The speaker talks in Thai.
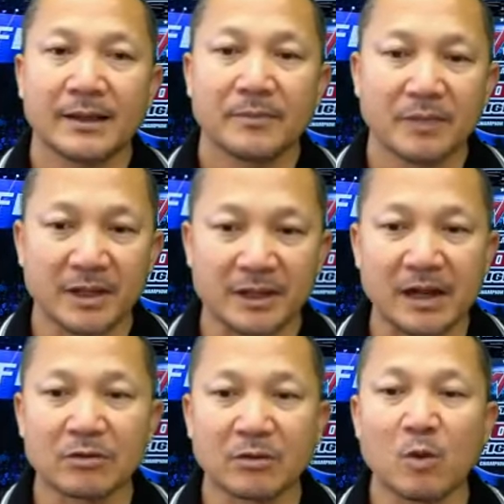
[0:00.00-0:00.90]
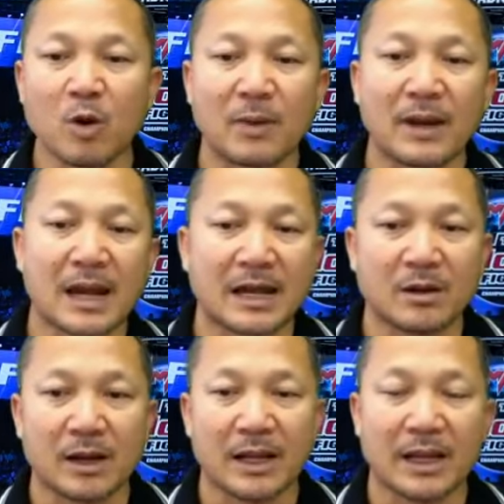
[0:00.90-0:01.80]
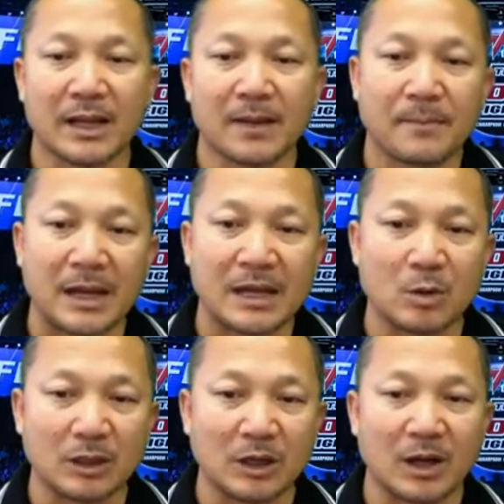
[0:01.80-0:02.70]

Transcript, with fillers: พี่จะได้ส่งหมวกไปให้น้องเอไปอยู่ที่